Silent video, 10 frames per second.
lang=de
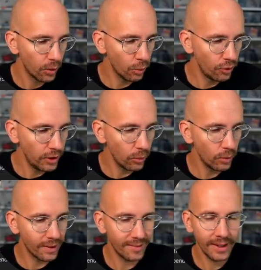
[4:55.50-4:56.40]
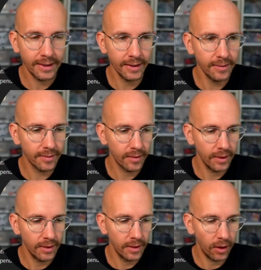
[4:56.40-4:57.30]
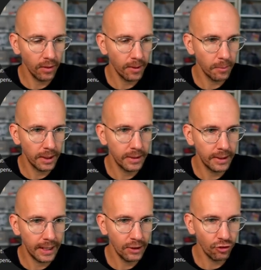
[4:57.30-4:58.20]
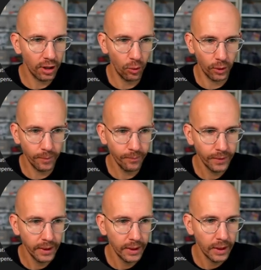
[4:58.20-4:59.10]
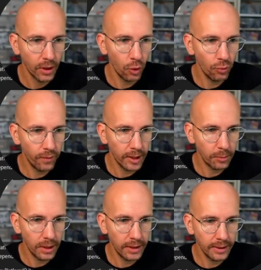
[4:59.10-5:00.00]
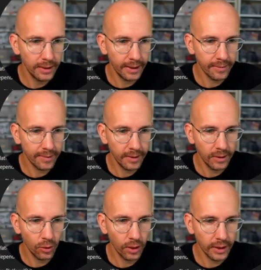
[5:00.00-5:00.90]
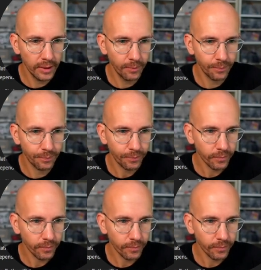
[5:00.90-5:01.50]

und hier unter Settings in den allgemeinen Einstellungen. Und wir werden einmal hier in den Texteditor gehen,